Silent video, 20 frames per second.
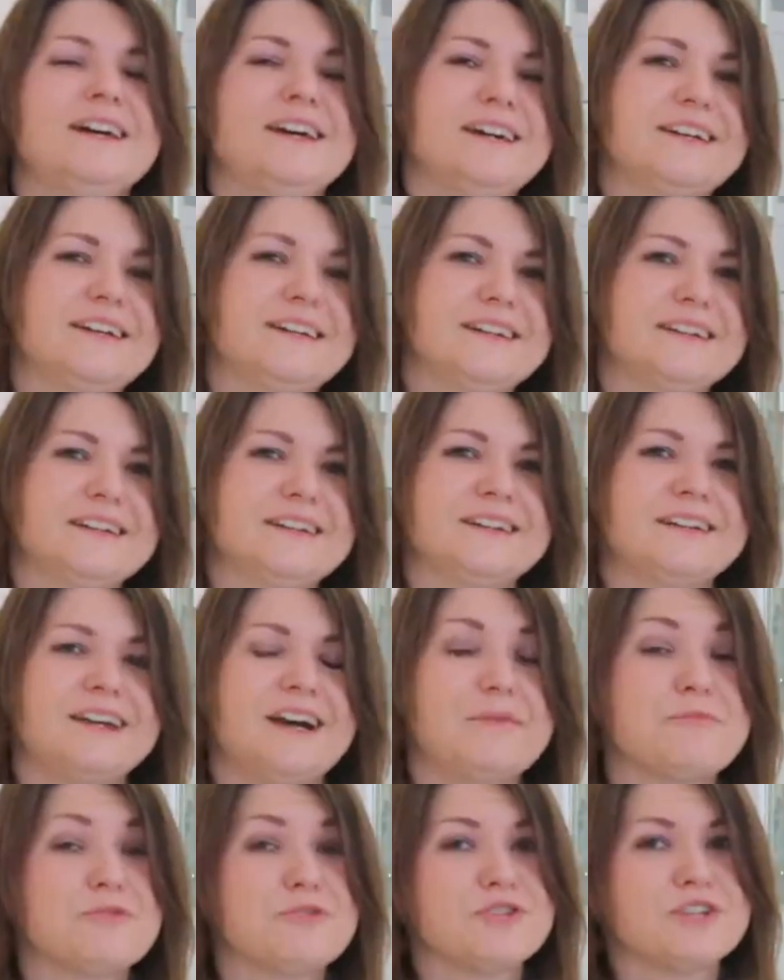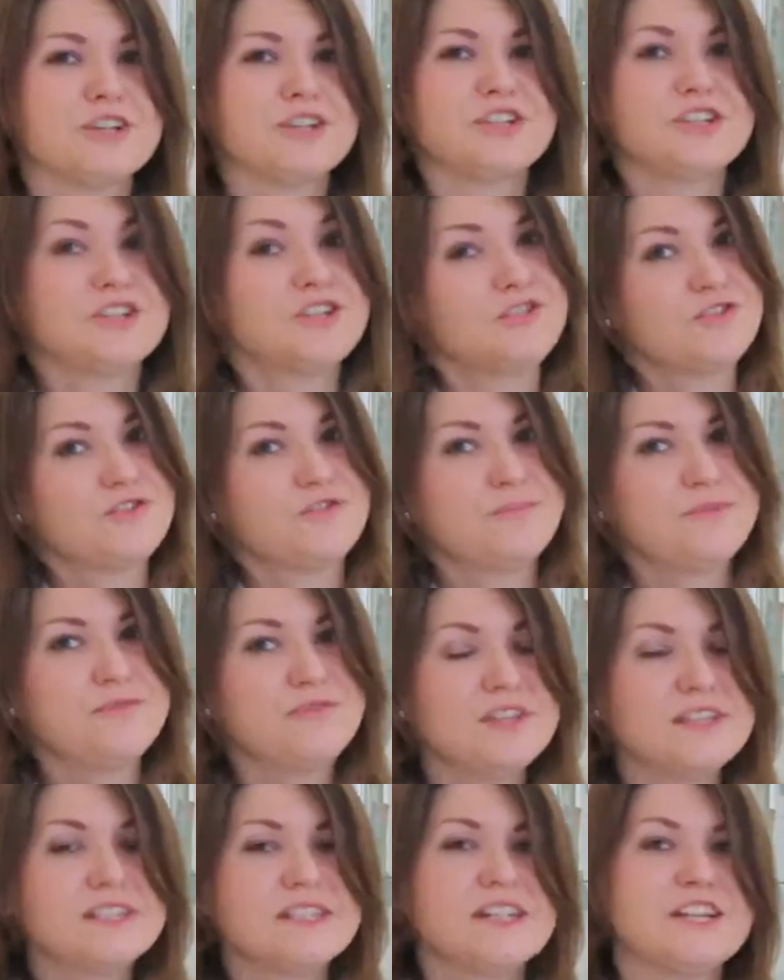E, a może gdzieś coś w
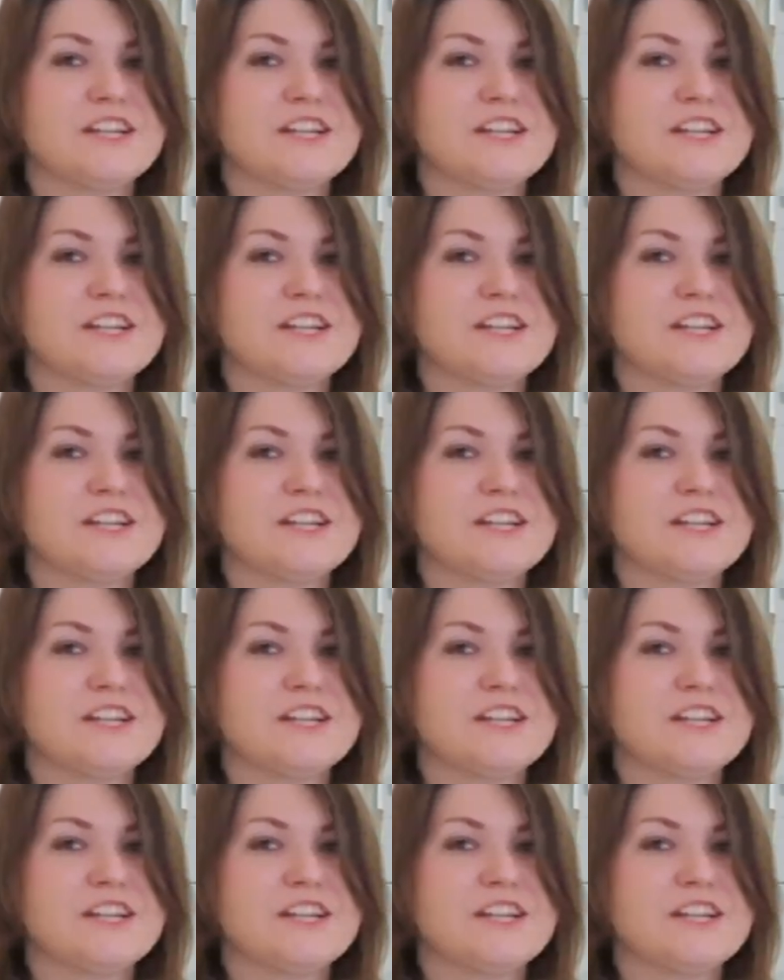piwnicy